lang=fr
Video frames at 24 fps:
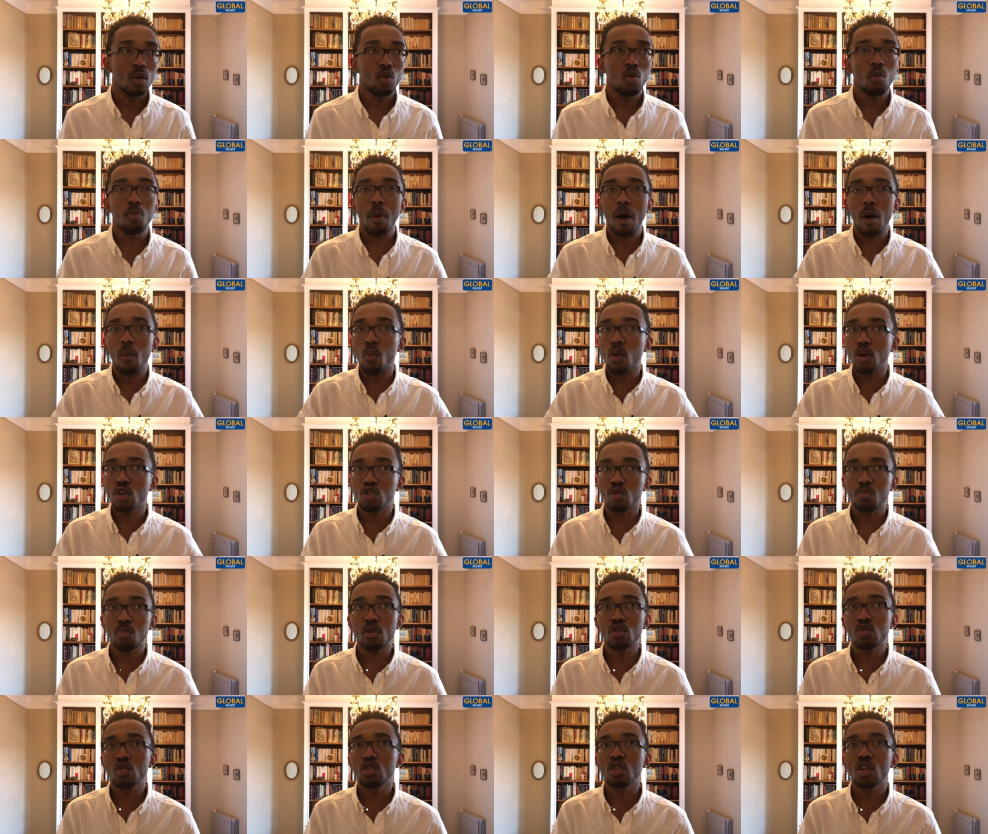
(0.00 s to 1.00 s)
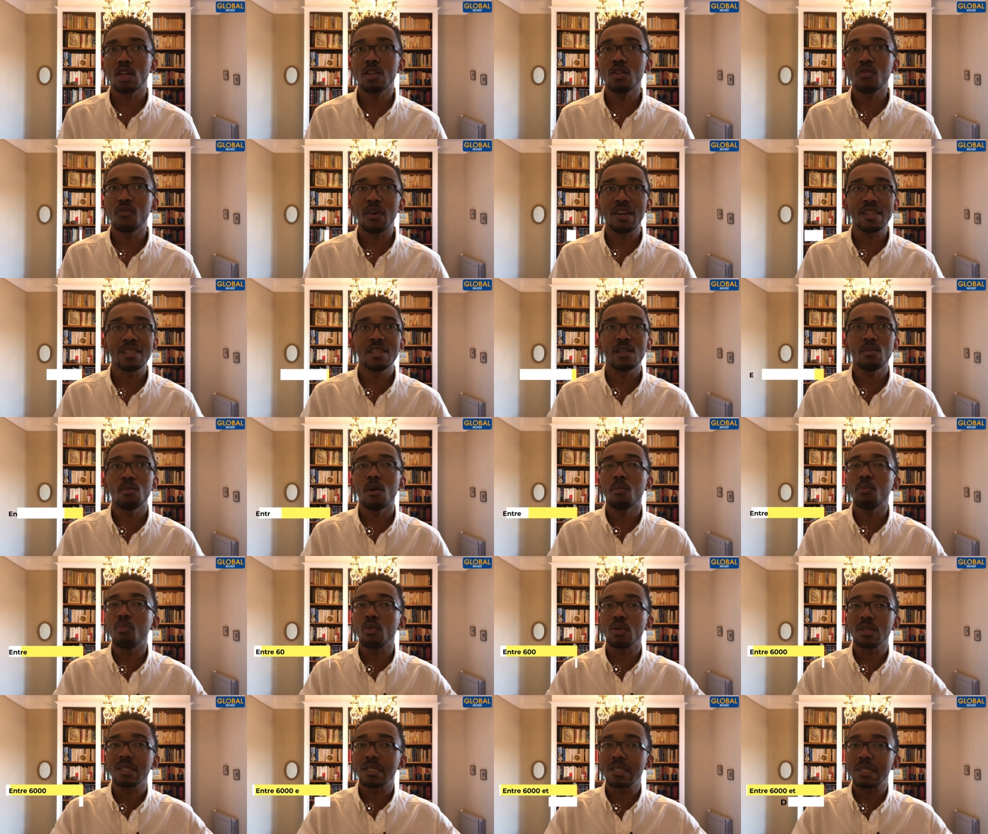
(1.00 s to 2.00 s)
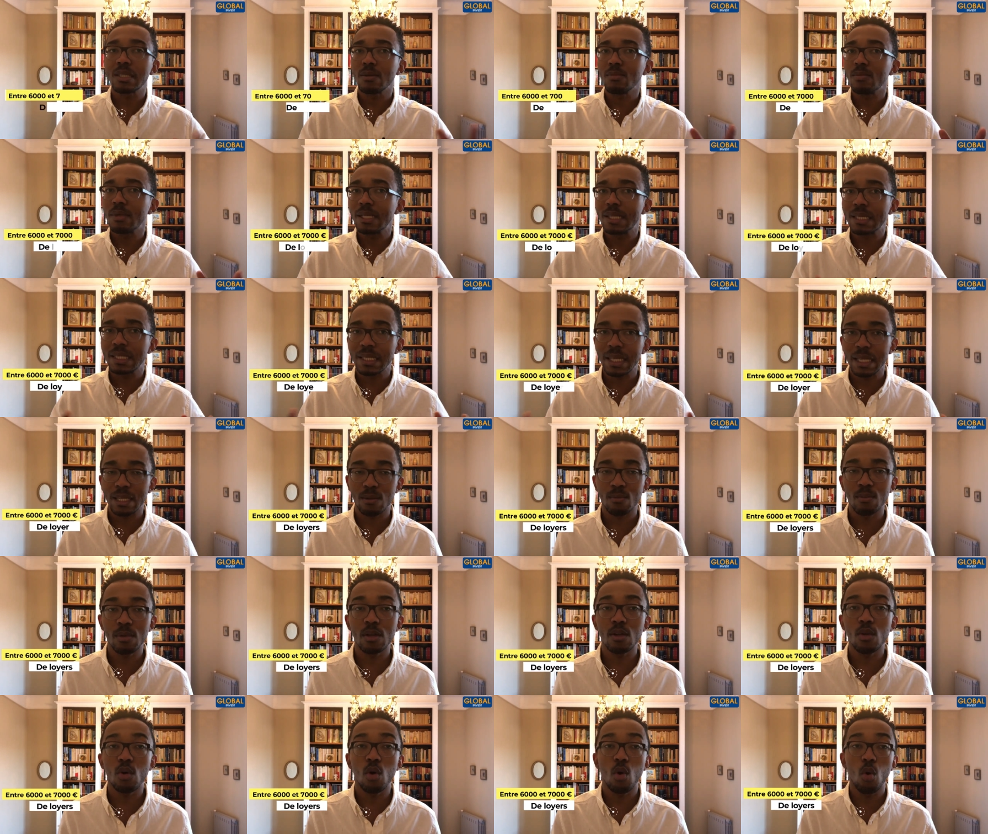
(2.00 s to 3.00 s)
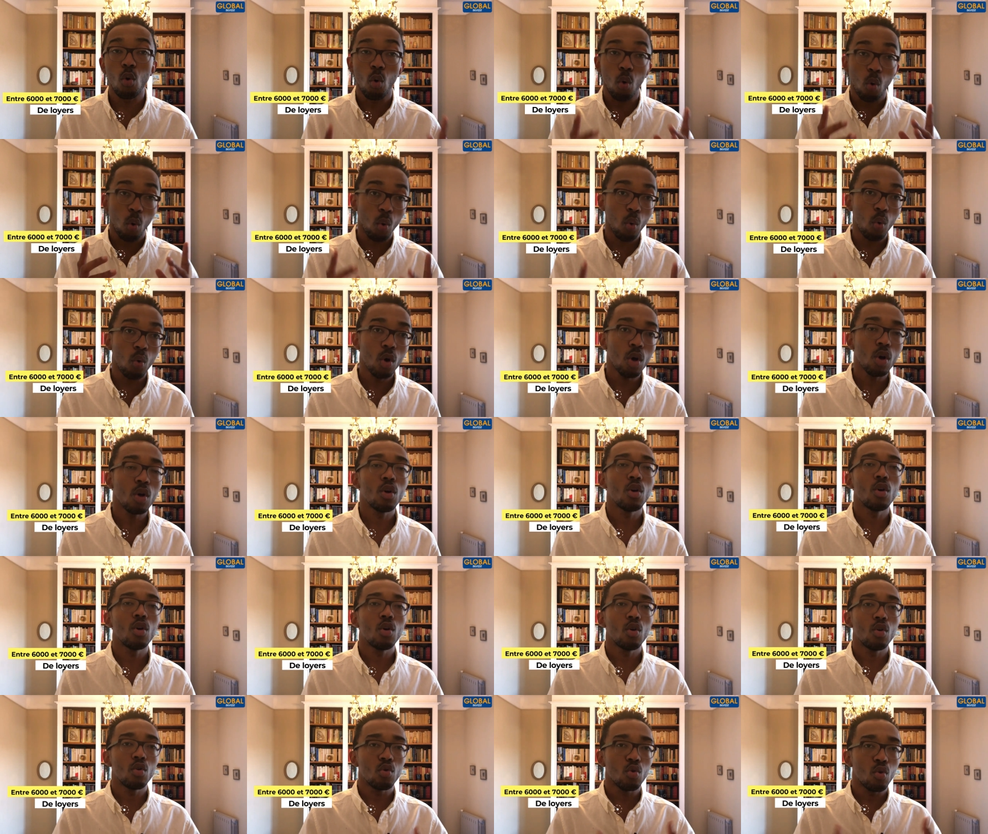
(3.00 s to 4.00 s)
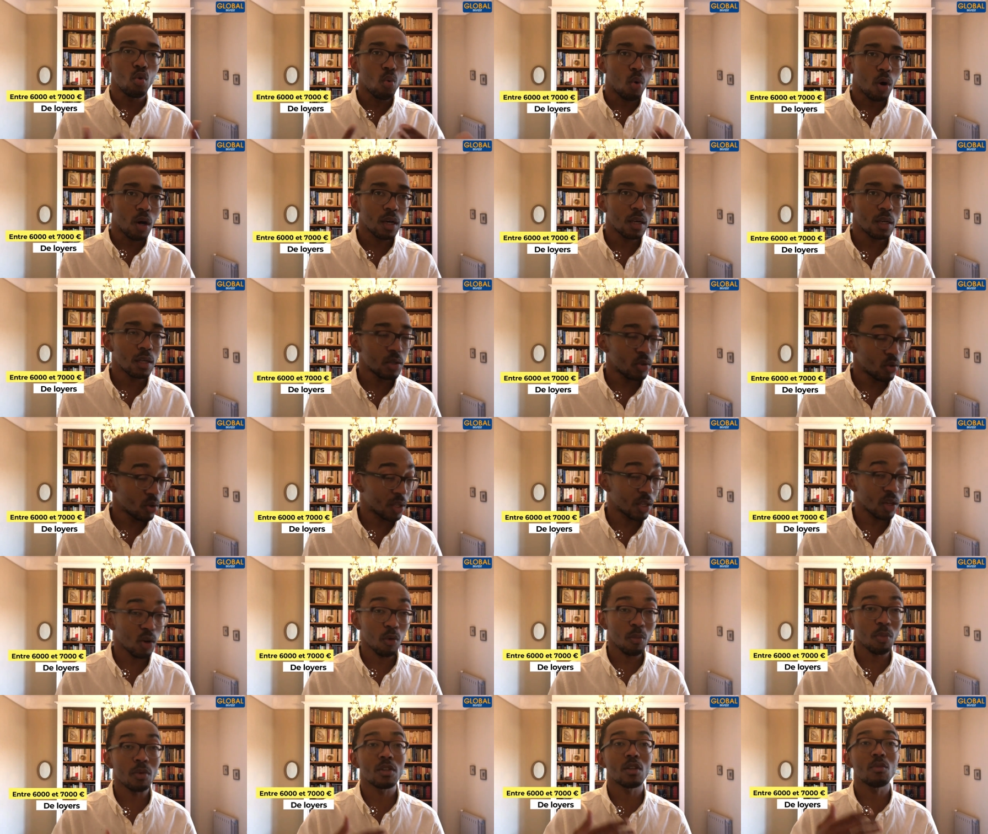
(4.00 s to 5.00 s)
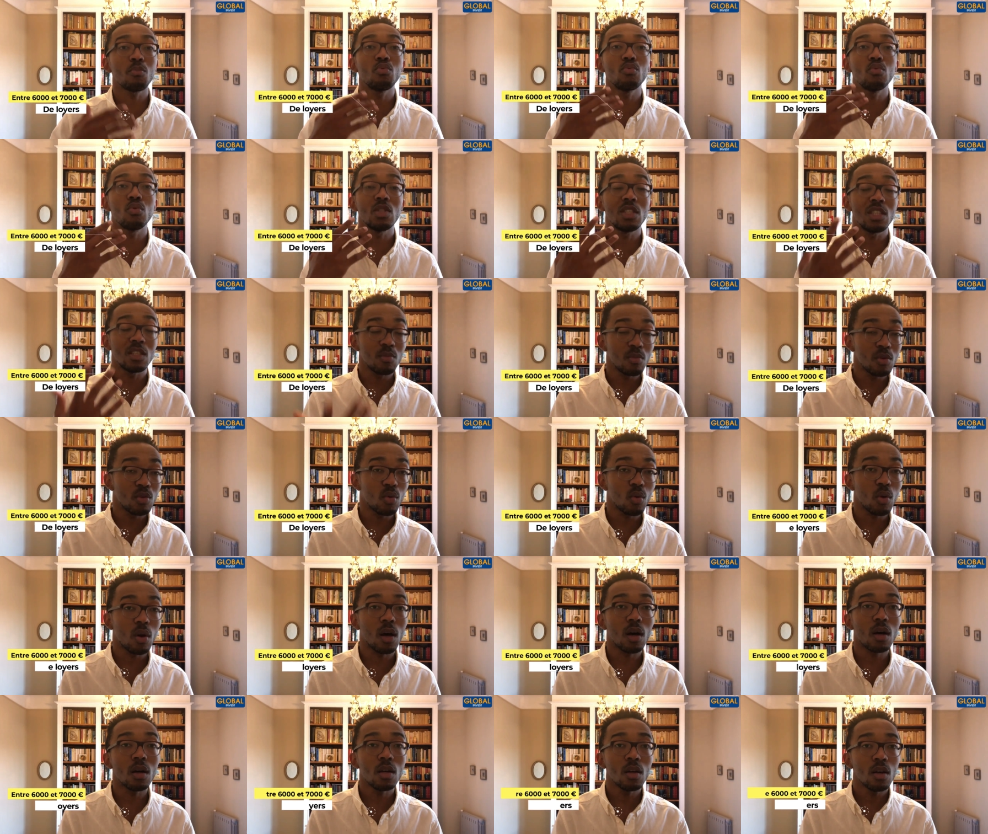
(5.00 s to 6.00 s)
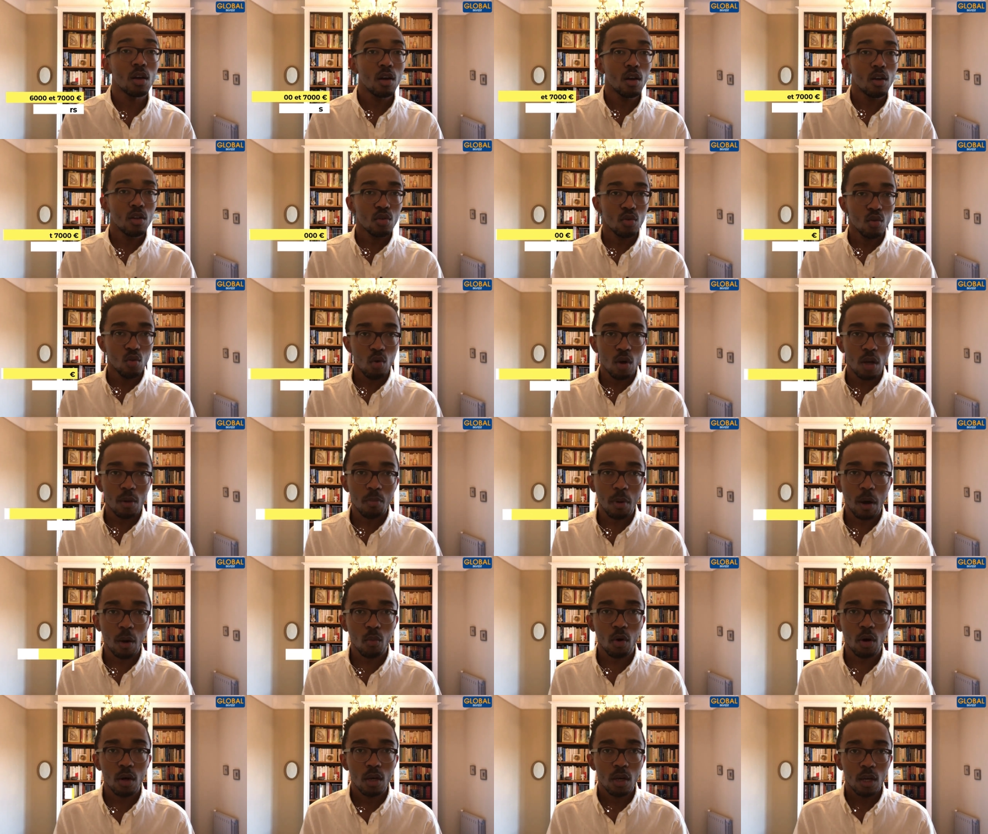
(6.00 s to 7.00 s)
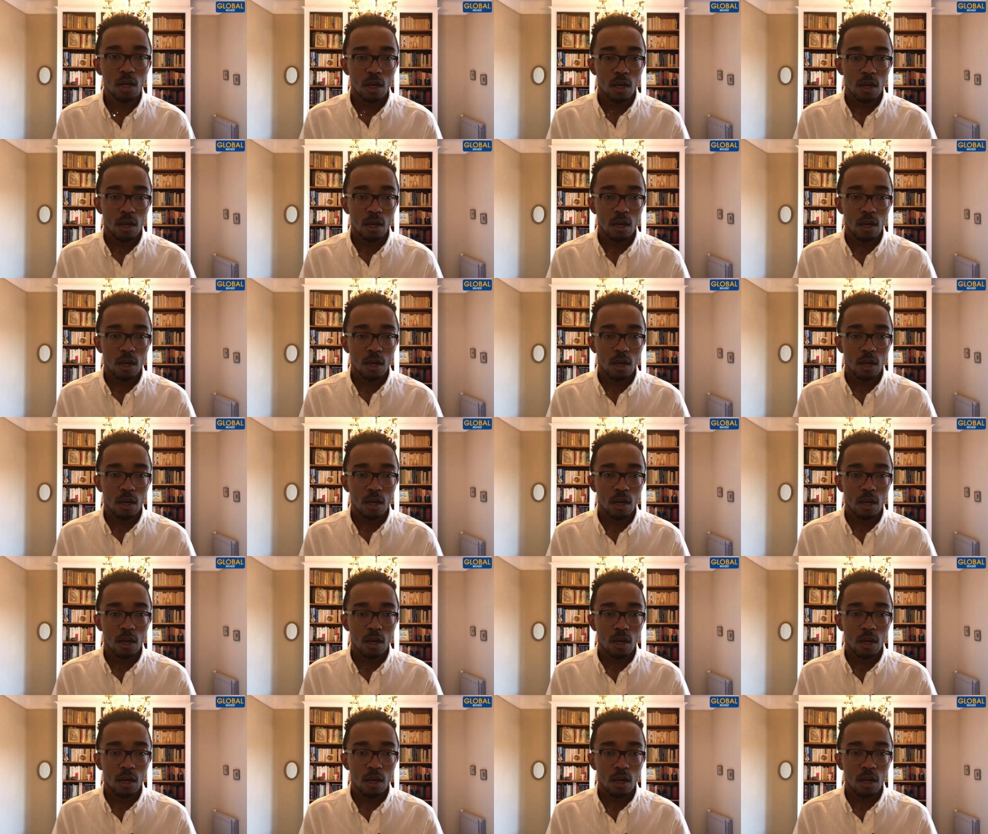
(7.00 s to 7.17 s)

Donc par mois, je pense que j'en ai facilement pour 6 000, 7 000 euros de loyer, ce qui représente plus de 10 000 dollars de loyer par mois.